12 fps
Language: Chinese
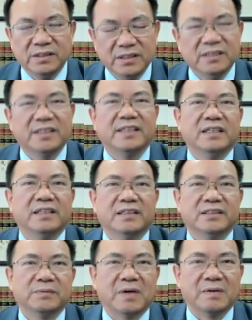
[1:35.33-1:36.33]
议题，
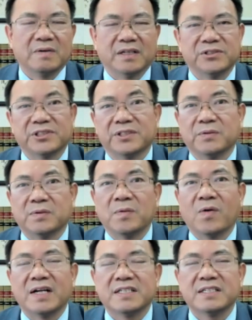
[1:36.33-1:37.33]
往往就是我们
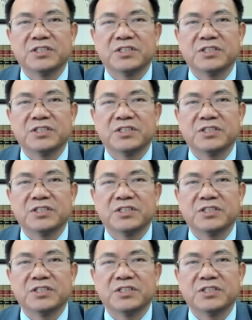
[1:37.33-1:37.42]
华人